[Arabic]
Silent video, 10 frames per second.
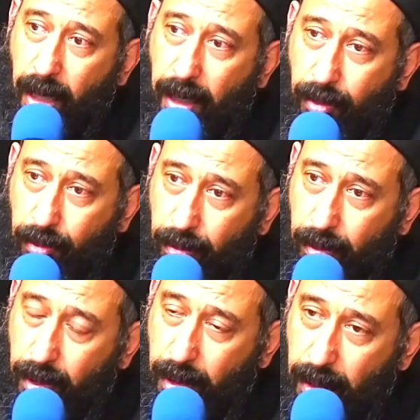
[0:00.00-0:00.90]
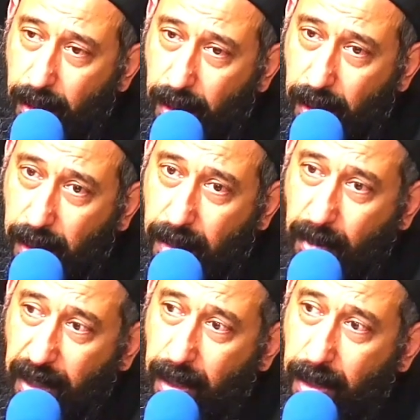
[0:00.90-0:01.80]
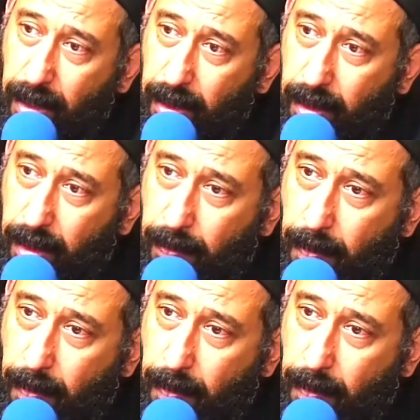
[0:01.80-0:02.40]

اوله لاخره لغايه ما جه